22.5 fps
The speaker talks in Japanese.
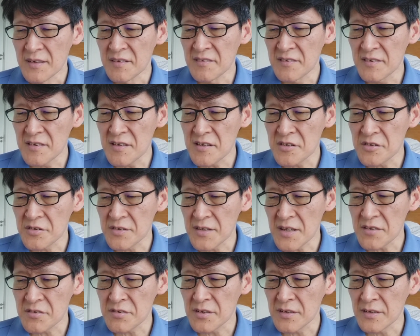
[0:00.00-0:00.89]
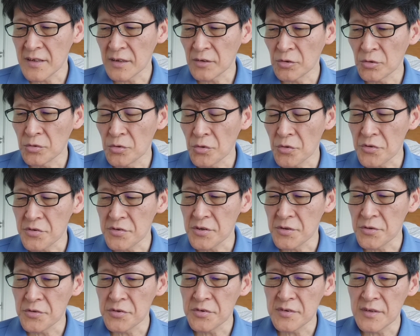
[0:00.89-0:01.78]
事実ですなどと
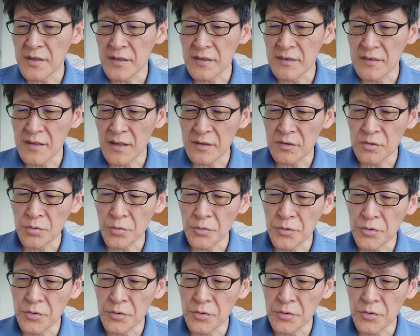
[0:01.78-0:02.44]
記していたと